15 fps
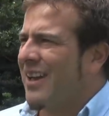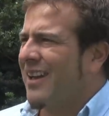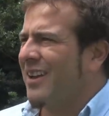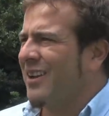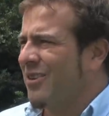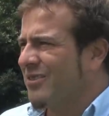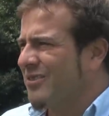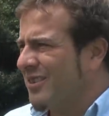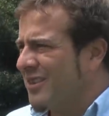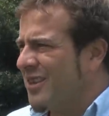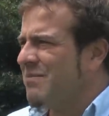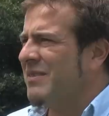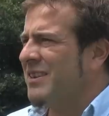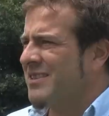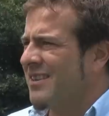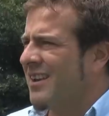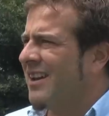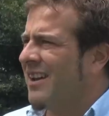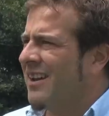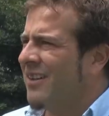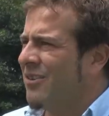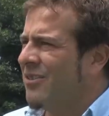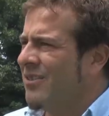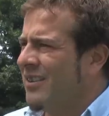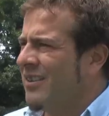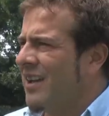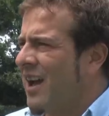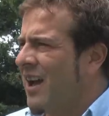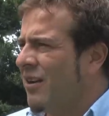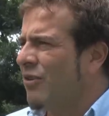ecosistemas, ya hoy
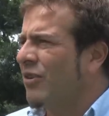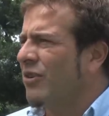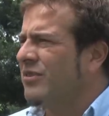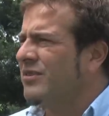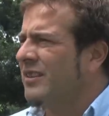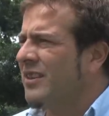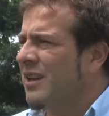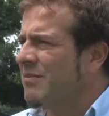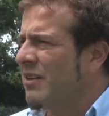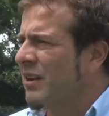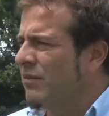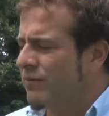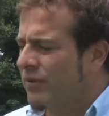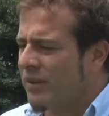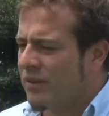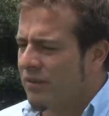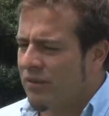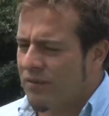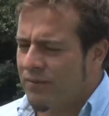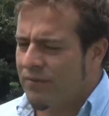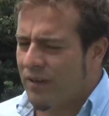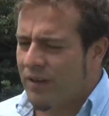agroecosistemas o forestos,